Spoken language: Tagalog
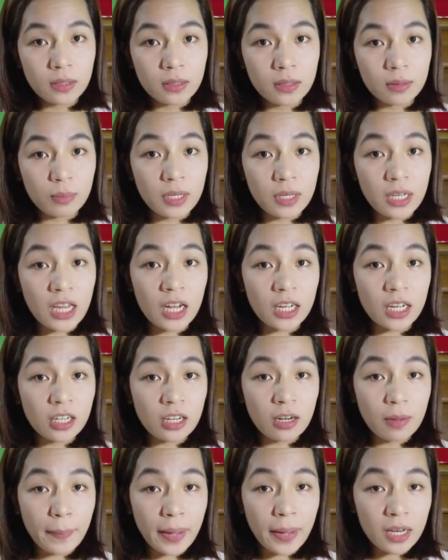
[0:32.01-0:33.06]
binigyan ka na
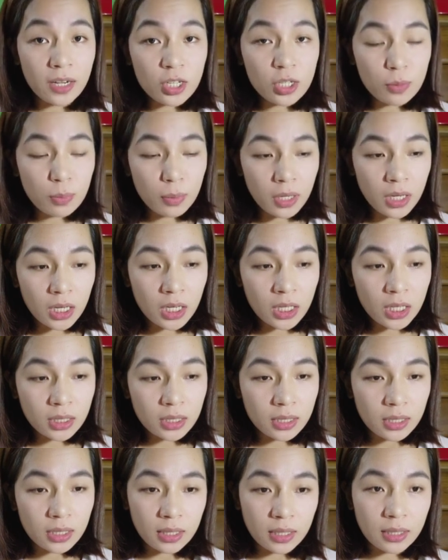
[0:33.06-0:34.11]
ng
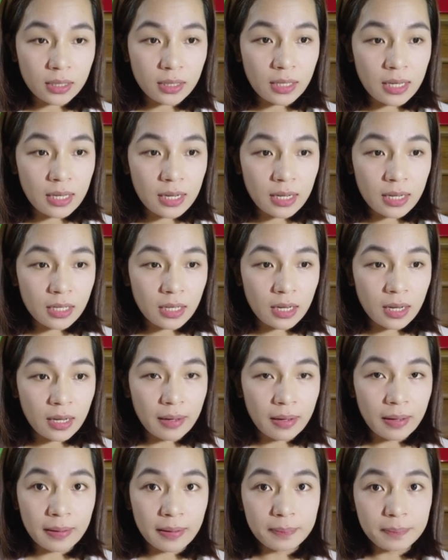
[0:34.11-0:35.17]
punishment, hindi
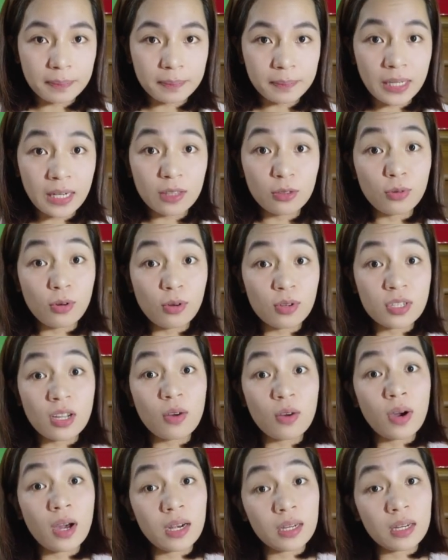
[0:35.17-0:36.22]
kanya pinatulog sa
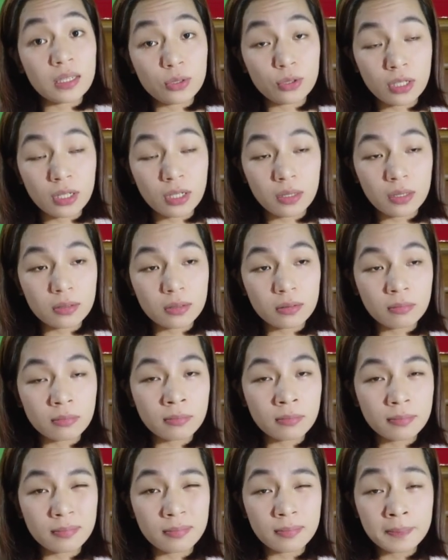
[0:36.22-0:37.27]
kwarto ng
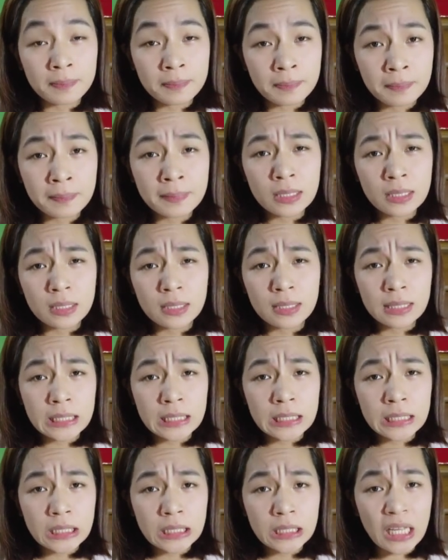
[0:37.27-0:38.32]

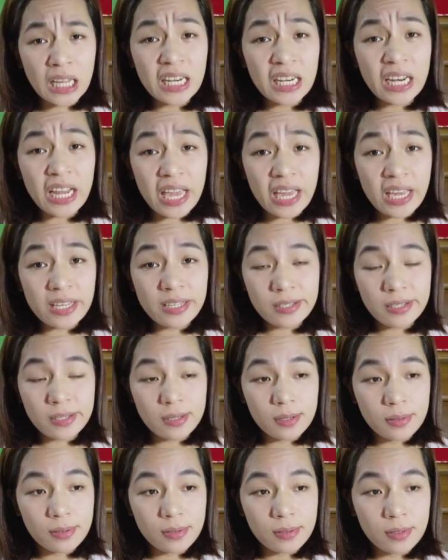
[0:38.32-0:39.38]
10
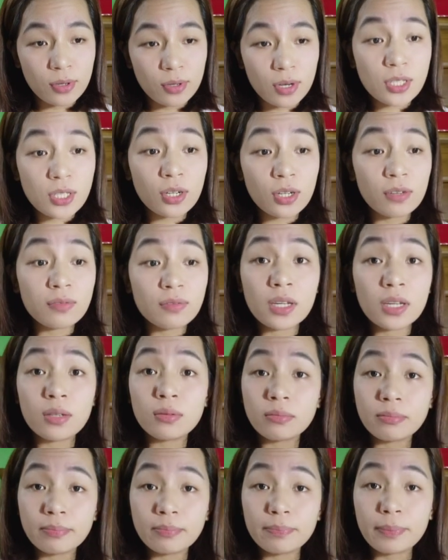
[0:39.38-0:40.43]
days. So, na-serve na
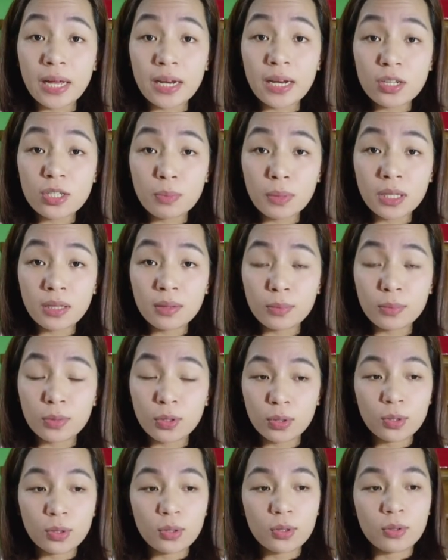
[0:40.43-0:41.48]
yung punishment
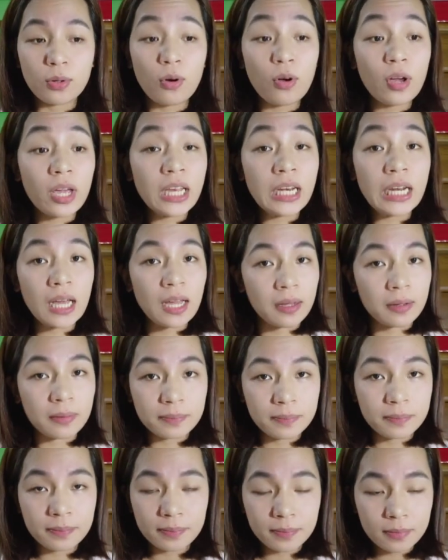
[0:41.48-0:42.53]
mo, okay na.
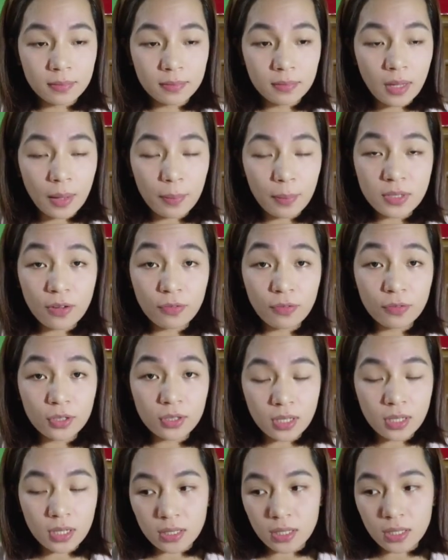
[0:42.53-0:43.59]
Tapos, after
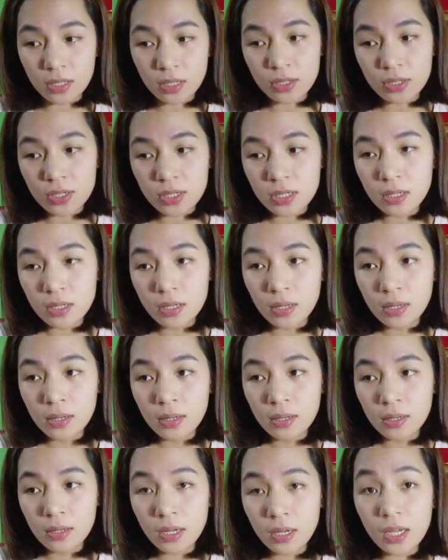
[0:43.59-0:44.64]
6 years,
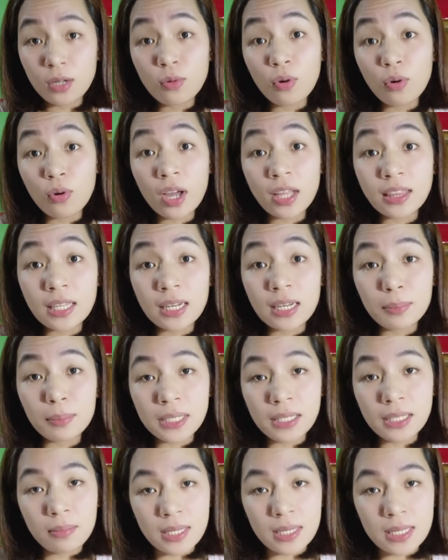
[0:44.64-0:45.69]
inungkat na
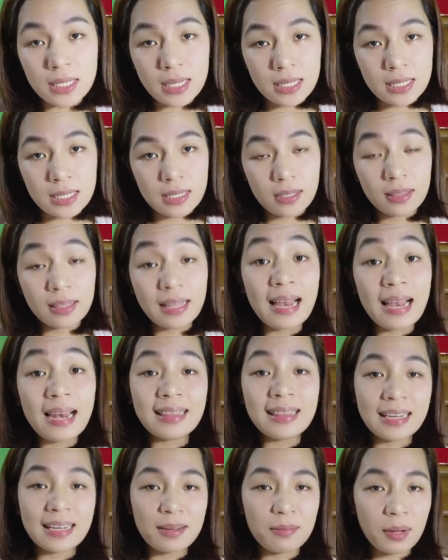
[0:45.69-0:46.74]
naman ni Mrs.
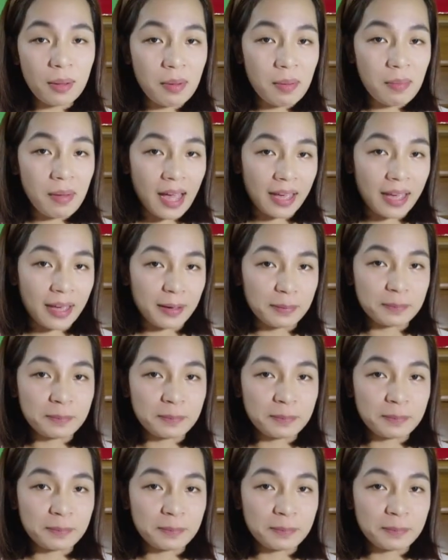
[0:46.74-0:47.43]
Talent yan ng mga babae.